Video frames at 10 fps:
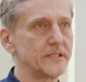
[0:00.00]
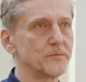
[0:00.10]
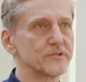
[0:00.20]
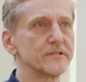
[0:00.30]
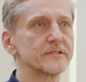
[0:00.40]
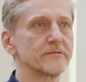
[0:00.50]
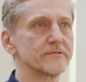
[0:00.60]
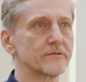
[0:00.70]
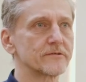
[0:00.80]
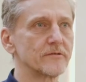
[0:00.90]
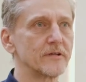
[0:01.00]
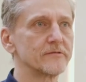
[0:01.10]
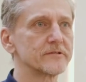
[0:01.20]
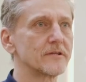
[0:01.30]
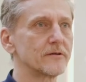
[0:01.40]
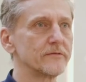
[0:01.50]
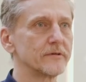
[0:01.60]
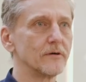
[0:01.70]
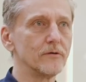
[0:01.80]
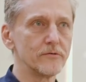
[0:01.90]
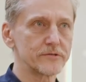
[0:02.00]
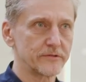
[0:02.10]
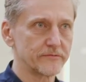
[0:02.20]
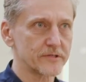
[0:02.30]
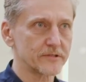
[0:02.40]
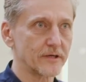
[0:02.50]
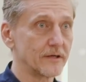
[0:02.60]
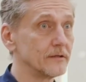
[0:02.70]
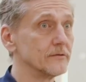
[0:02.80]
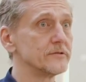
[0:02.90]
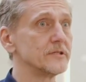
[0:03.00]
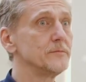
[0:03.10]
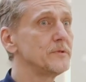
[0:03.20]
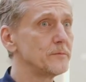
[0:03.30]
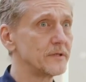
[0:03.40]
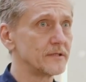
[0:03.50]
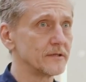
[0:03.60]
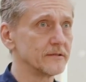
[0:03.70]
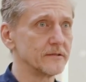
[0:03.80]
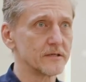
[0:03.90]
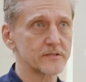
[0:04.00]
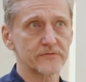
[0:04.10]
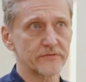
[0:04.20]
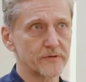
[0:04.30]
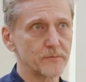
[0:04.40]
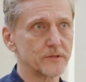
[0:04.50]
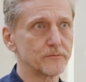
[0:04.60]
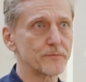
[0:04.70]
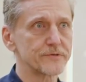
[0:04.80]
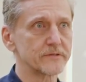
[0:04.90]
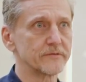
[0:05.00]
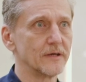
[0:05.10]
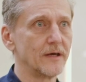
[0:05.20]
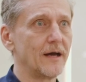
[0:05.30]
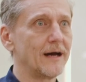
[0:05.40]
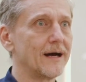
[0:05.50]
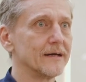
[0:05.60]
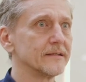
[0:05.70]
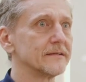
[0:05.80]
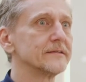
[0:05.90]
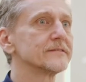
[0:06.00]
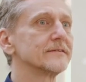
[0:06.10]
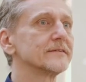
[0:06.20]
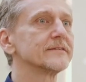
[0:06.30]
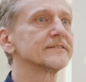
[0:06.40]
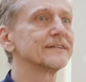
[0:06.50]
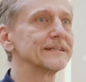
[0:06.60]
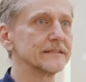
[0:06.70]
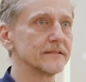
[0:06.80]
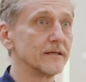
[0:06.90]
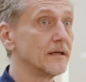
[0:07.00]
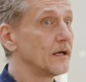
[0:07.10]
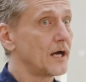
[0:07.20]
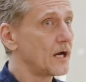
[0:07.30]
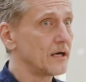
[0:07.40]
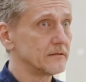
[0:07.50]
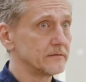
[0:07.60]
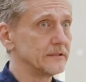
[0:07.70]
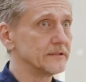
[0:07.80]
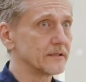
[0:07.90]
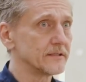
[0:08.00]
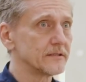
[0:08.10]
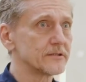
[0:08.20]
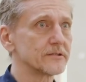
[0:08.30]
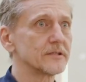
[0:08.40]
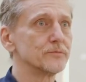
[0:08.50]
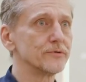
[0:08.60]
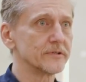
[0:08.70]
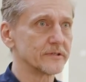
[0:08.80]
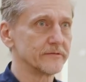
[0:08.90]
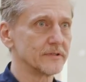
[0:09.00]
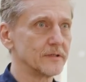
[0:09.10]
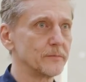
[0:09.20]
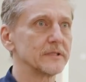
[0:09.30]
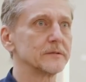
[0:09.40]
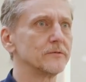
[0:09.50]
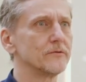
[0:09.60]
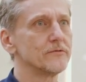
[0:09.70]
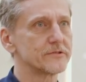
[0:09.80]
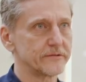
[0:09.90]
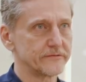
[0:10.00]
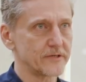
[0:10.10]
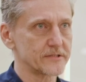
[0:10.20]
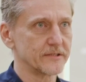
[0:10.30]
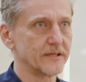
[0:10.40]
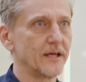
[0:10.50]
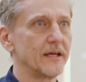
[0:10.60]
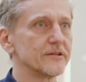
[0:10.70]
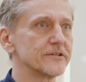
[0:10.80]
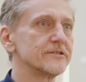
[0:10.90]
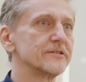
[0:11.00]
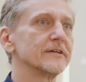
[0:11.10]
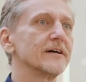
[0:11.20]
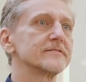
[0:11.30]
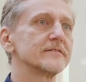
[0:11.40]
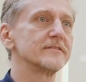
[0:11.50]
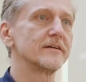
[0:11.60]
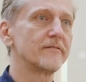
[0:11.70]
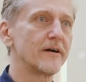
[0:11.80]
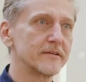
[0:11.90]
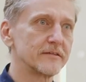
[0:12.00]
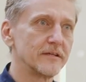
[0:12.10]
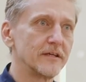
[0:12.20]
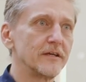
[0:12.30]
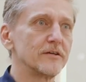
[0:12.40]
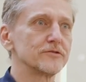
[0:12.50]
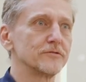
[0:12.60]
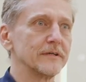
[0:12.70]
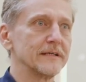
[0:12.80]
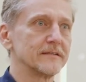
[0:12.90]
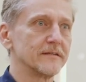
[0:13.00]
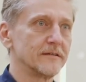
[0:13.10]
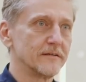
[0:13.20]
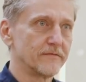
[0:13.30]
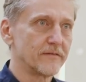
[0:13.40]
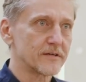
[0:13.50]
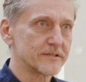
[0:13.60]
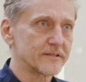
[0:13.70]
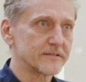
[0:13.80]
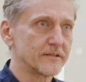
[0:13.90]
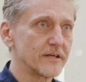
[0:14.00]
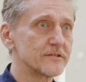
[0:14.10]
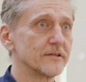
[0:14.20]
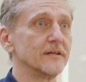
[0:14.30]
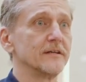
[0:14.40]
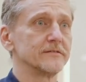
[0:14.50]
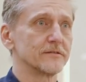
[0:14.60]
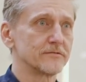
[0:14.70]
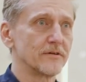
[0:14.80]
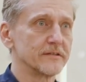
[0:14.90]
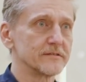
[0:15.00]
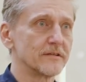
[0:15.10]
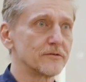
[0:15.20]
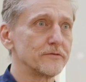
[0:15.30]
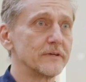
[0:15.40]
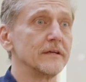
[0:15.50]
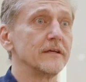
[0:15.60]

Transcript: Тема женского сексуального здоровья очень важна, но тем не менее, даже в современном обществе она несколько скрыта, а иногда даже табуирована. Поэтому очень важно женщине осознавать, что это важная задача – сексуальное здоровье